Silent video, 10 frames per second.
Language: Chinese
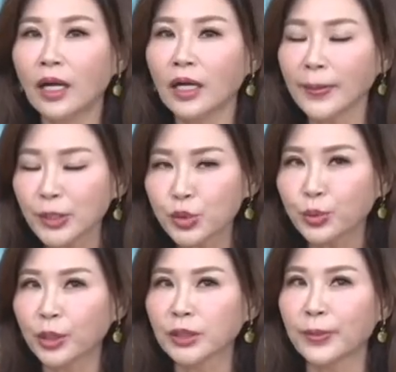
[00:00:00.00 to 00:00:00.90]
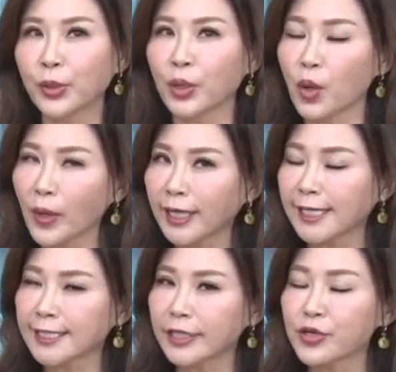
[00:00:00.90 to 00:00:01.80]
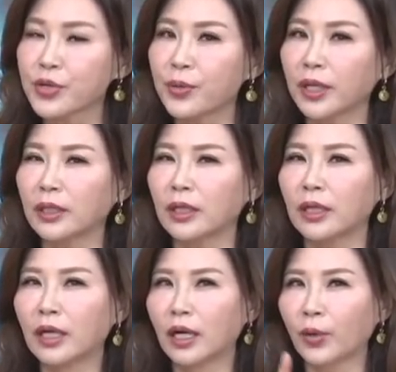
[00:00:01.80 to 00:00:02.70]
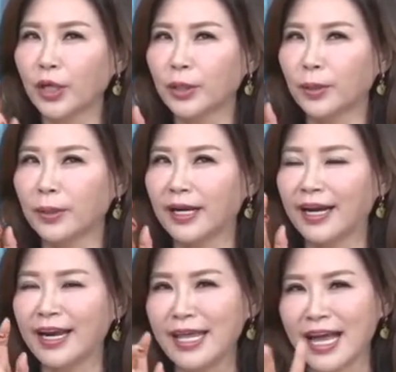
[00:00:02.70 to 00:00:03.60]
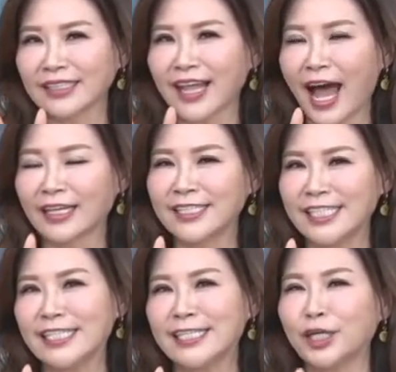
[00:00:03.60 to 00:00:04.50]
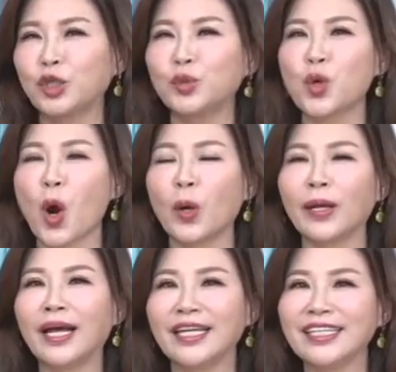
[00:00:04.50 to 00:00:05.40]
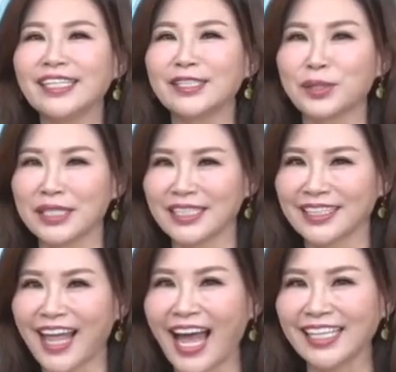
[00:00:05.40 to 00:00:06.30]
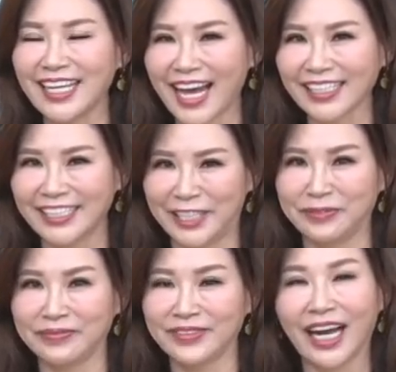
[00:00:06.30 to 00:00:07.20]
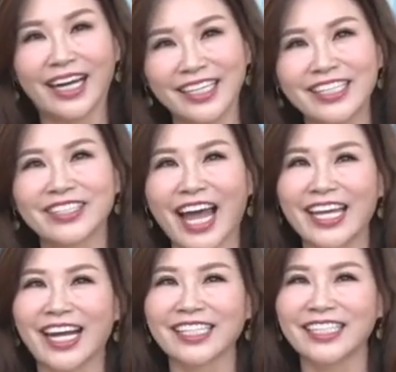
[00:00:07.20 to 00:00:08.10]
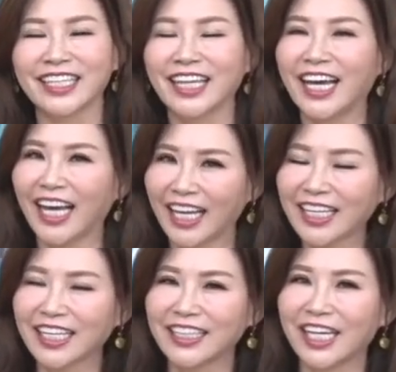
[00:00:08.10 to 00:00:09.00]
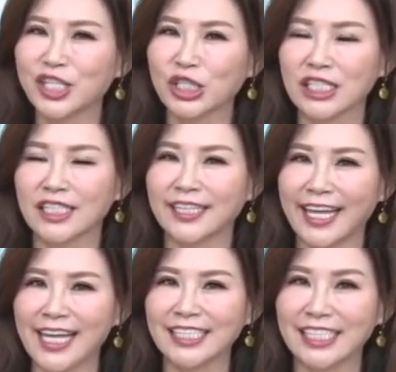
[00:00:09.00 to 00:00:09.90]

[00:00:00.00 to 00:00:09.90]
那么属龙的朋友，未来这一个月呢，会有两大吉星入宫，一个就是太阳星，好，一个就是太阳星，一个呢就是天